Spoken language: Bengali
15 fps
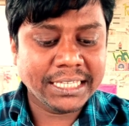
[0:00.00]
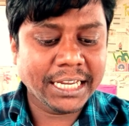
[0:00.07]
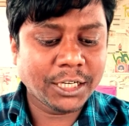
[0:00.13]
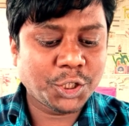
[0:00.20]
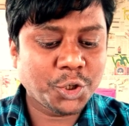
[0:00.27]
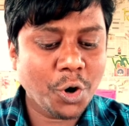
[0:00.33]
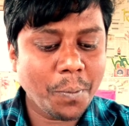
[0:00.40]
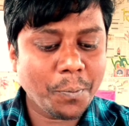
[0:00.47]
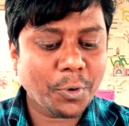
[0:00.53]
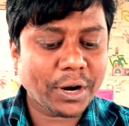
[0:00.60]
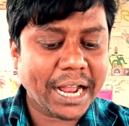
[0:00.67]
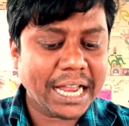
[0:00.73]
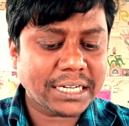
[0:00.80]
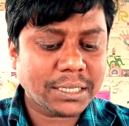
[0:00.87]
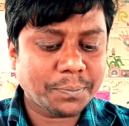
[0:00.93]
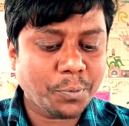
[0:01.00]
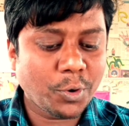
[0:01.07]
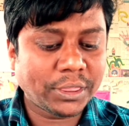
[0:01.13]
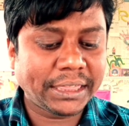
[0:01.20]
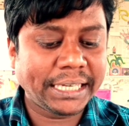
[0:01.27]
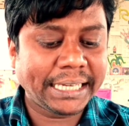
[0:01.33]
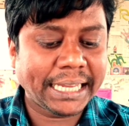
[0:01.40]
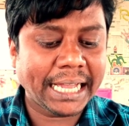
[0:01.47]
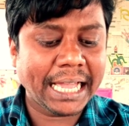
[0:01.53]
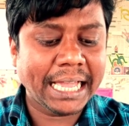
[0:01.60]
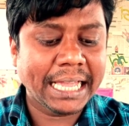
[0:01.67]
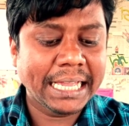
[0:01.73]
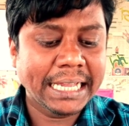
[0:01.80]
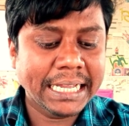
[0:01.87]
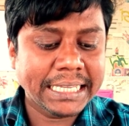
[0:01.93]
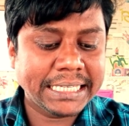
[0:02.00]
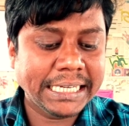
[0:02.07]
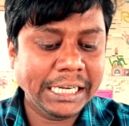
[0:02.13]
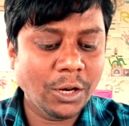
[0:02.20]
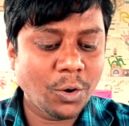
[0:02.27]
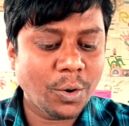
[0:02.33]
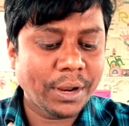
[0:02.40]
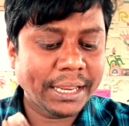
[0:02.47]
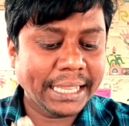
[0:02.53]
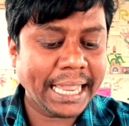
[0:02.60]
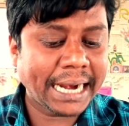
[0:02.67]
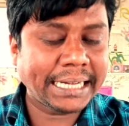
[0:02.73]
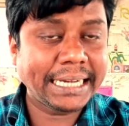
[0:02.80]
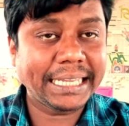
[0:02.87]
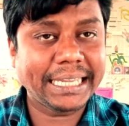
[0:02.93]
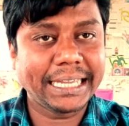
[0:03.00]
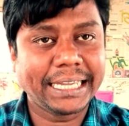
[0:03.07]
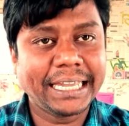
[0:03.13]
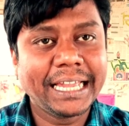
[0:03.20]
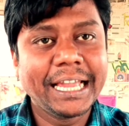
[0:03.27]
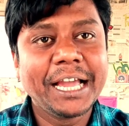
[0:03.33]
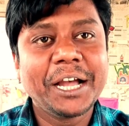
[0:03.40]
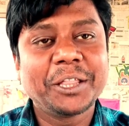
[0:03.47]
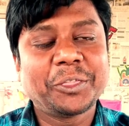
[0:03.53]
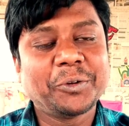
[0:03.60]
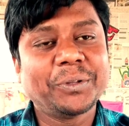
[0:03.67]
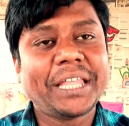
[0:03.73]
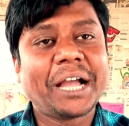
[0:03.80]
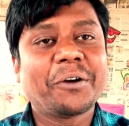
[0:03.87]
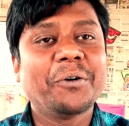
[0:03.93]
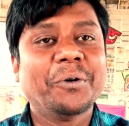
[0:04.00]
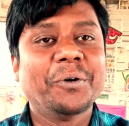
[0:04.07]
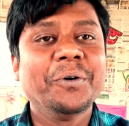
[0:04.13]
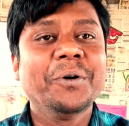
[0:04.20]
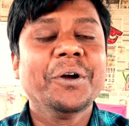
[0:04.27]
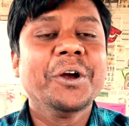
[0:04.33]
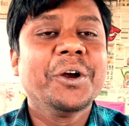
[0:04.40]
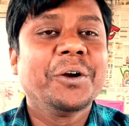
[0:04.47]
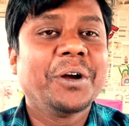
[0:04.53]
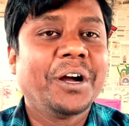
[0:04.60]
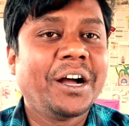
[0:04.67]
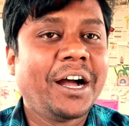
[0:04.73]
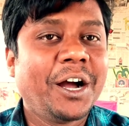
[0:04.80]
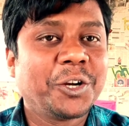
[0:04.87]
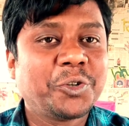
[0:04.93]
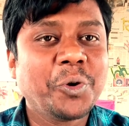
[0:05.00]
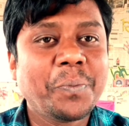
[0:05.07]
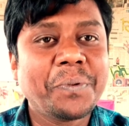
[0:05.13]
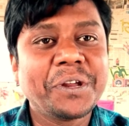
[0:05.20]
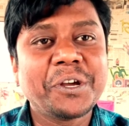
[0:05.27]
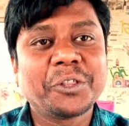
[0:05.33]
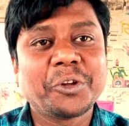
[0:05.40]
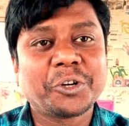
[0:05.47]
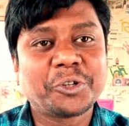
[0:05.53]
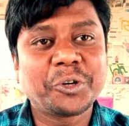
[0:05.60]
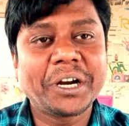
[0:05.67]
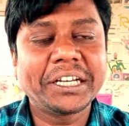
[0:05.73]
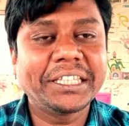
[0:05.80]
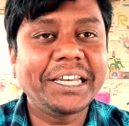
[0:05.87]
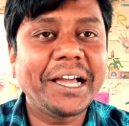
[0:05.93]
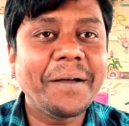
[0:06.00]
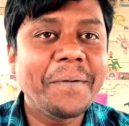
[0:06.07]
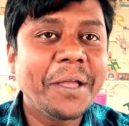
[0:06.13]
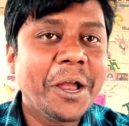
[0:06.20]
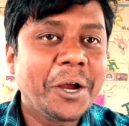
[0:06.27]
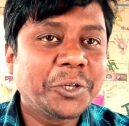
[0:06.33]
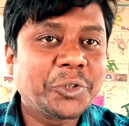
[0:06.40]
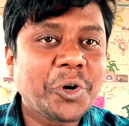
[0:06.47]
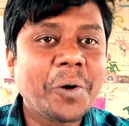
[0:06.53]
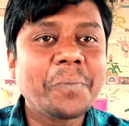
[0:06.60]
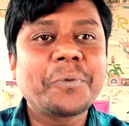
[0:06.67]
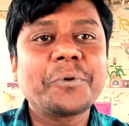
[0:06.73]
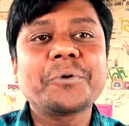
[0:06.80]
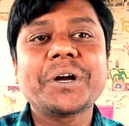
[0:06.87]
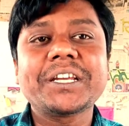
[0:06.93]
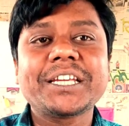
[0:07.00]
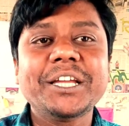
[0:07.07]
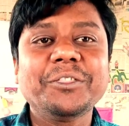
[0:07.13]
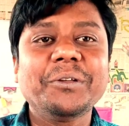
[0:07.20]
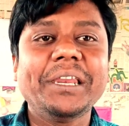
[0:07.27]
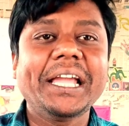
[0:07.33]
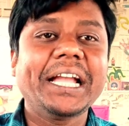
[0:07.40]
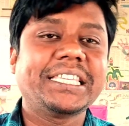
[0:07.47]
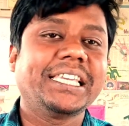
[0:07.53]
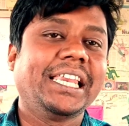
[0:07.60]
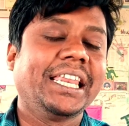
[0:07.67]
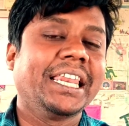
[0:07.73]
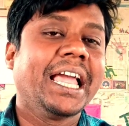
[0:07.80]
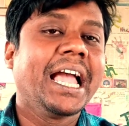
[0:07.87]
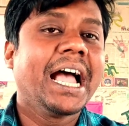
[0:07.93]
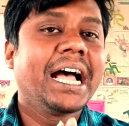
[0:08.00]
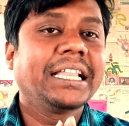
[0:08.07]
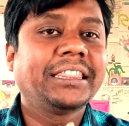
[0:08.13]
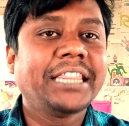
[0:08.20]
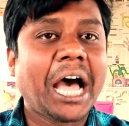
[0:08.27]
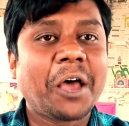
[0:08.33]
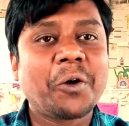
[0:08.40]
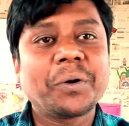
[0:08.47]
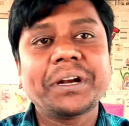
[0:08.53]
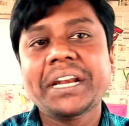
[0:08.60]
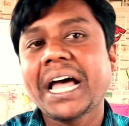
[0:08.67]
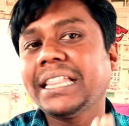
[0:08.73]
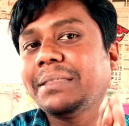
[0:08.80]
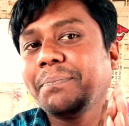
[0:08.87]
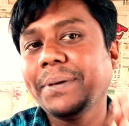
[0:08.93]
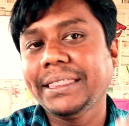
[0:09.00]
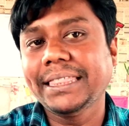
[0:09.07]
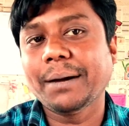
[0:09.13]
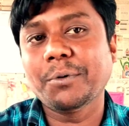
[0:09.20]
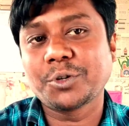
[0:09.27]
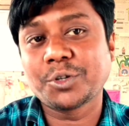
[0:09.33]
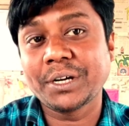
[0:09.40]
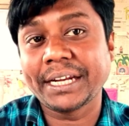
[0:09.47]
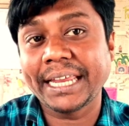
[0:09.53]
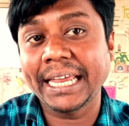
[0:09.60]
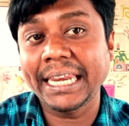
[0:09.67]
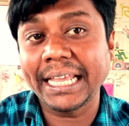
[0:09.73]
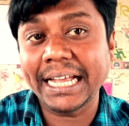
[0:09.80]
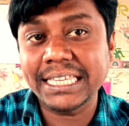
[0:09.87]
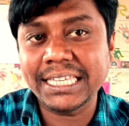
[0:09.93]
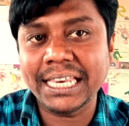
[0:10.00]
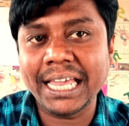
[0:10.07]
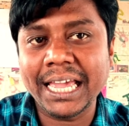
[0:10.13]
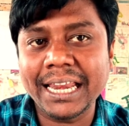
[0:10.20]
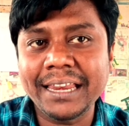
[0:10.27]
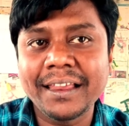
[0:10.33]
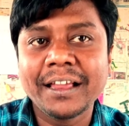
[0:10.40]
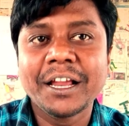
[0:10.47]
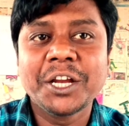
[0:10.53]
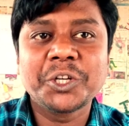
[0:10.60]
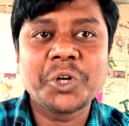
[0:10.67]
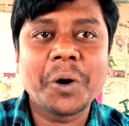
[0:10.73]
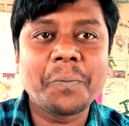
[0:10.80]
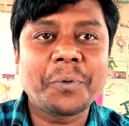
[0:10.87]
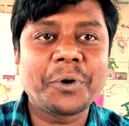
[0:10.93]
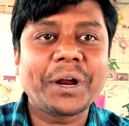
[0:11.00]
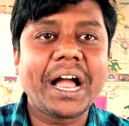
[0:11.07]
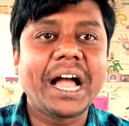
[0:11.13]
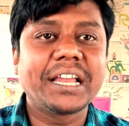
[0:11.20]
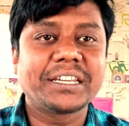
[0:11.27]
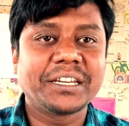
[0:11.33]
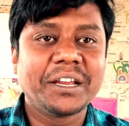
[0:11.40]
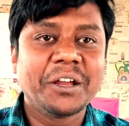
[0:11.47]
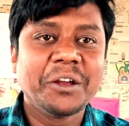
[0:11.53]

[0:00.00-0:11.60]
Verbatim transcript: যে সোমপ্রকাশ পত্রিকা ছিল একটি কি তো দেখো সুপ্রিয় দর্শকার্থীরা সোমপ্রকাশ কিন্তু লিখেছিলেন দ্বারকনাথ বিদ্যাভূষণ কে লিখেছিলেন সোমপ্রকাশ